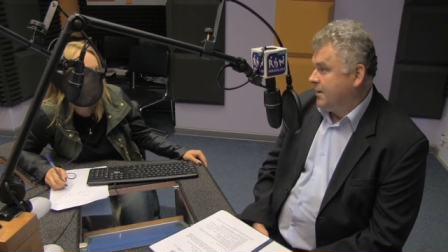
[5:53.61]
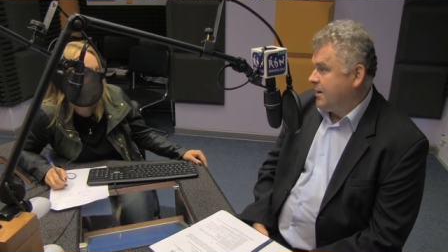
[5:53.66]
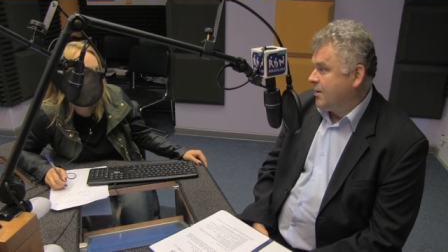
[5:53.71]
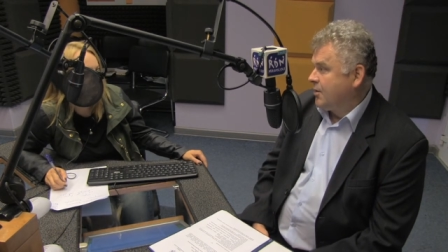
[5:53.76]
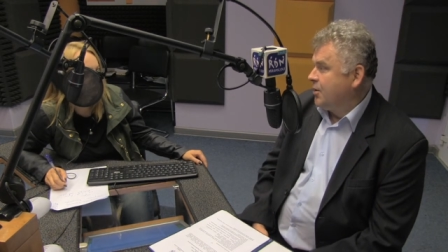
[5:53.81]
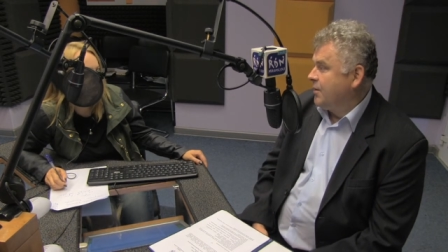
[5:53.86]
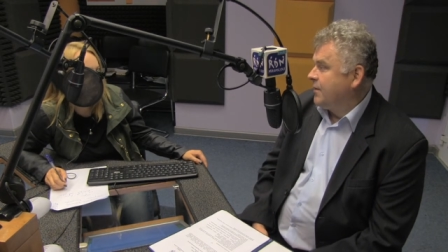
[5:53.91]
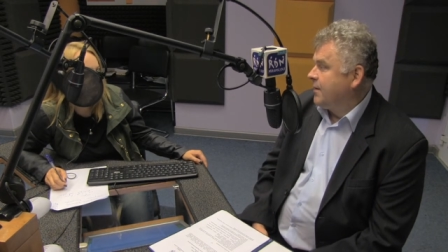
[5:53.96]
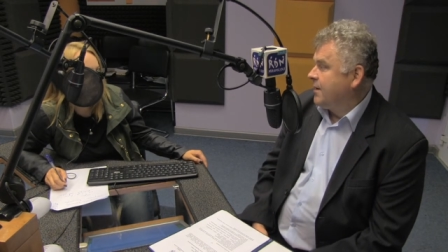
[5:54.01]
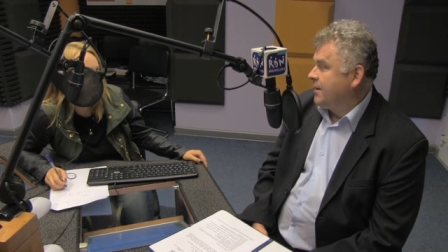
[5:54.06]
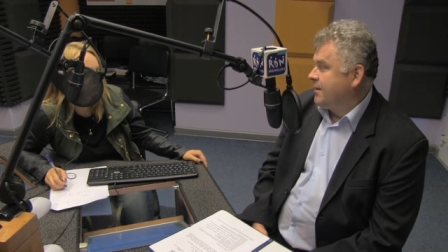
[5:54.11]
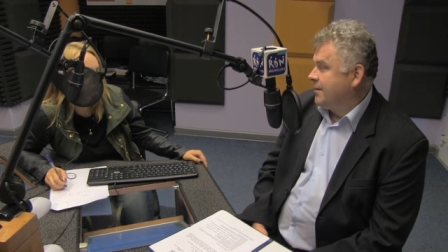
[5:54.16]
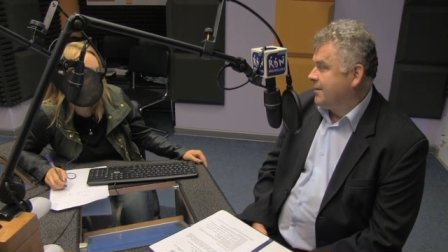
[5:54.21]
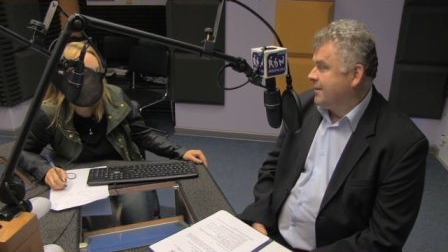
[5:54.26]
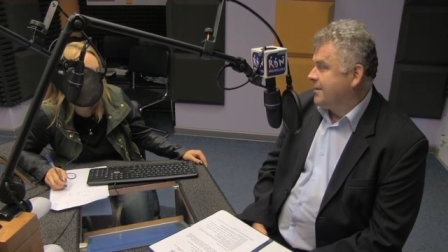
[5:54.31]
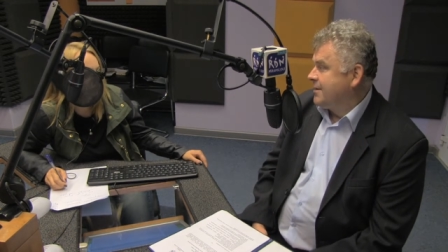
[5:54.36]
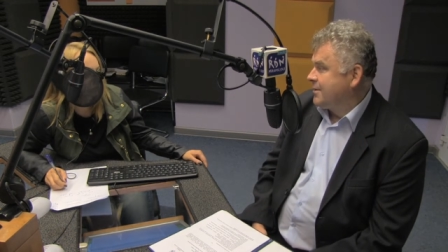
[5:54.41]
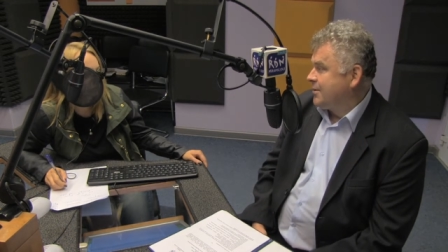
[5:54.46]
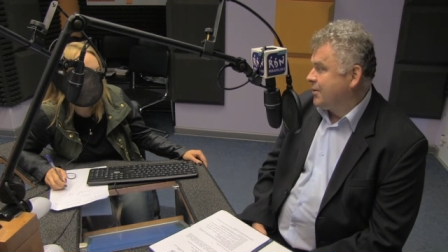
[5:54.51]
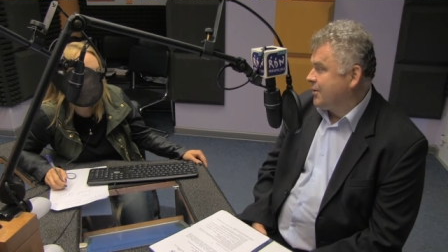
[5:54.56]
narodowe
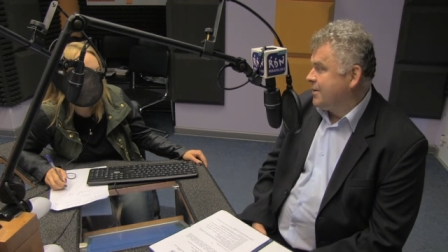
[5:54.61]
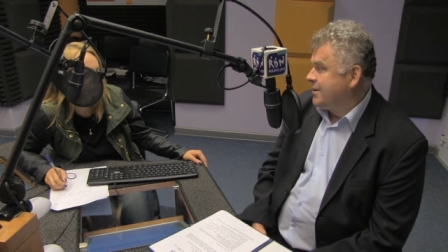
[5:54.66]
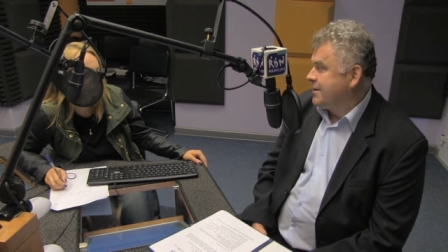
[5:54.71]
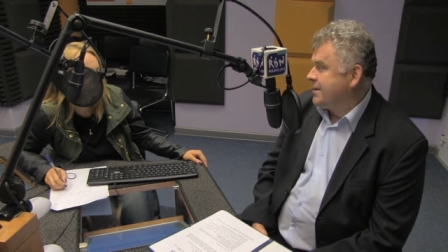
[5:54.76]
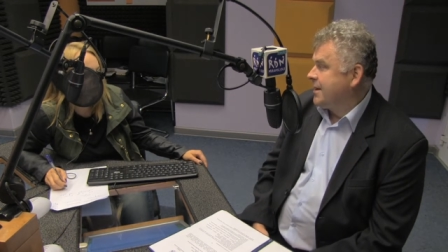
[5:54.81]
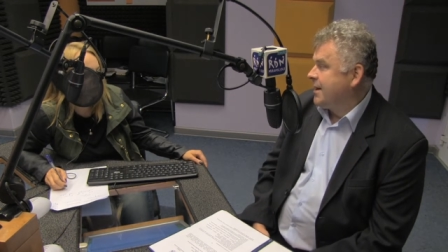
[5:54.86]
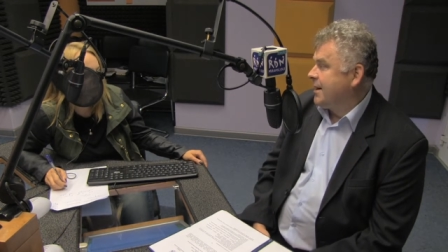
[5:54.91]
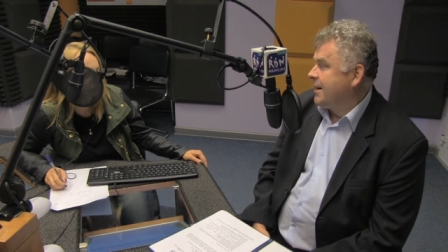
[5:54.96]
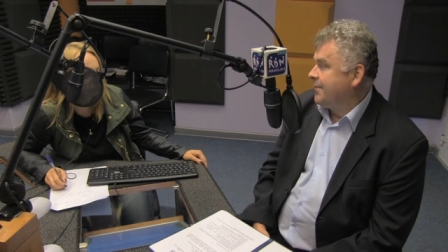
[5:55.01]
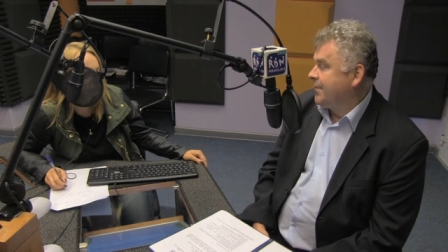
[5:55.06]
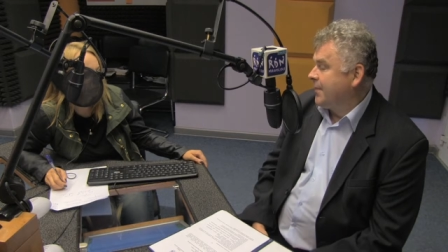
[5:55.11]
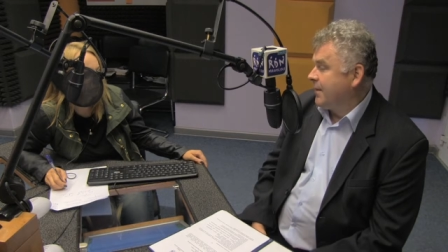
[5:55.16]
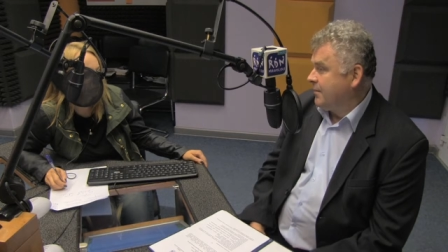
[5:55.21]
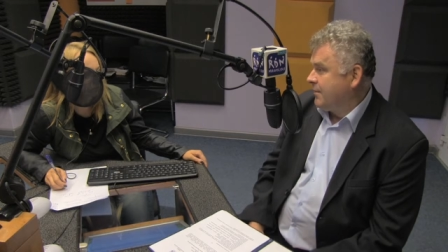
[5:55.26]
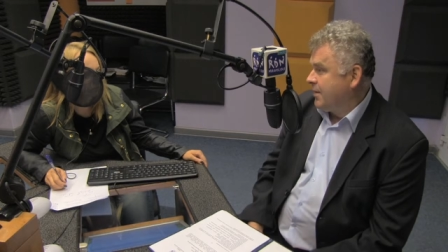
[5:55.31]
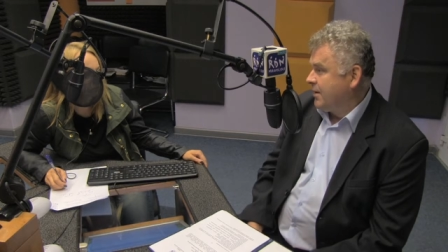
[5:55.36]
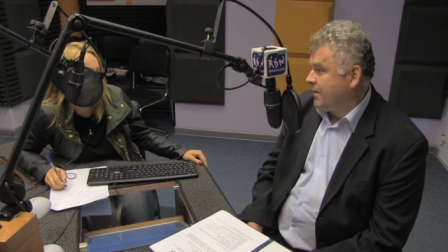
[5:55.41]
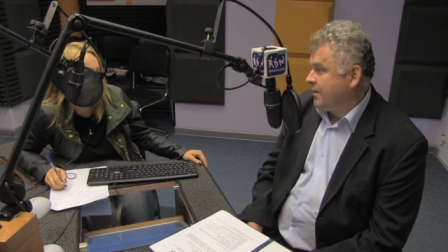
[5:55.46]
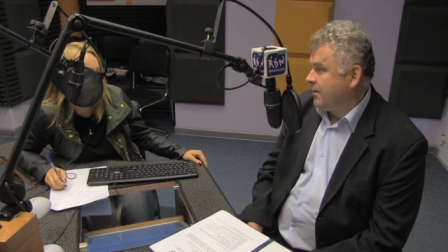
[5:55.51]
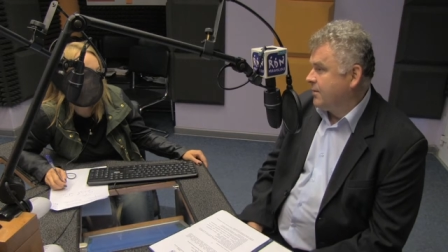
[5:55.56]
stoiska,
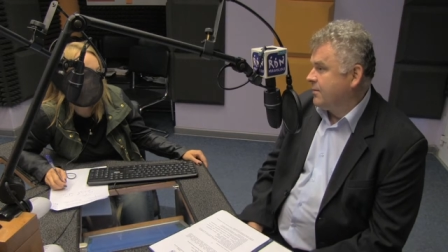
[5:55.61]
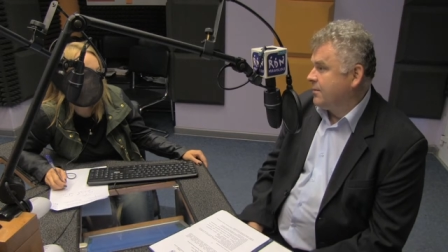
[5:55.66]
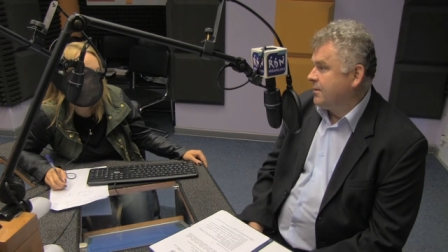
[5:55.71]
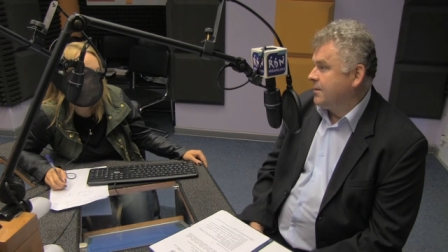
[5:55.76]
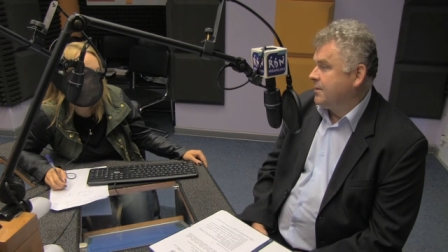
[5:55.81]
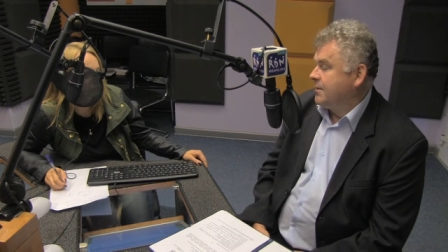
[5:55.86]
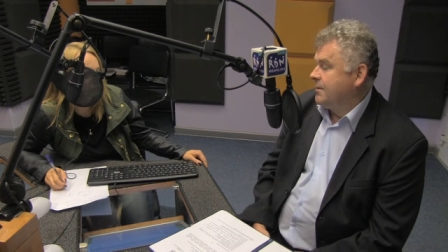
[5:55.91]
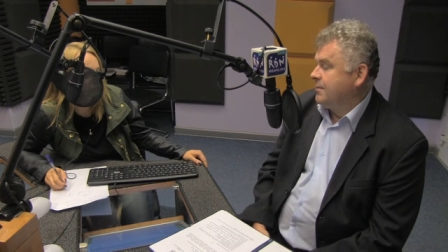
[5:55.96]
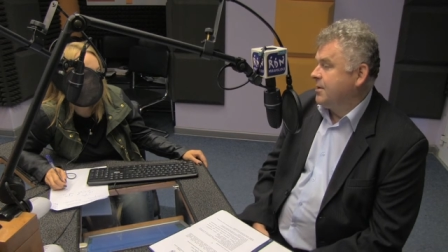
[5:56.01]
będą,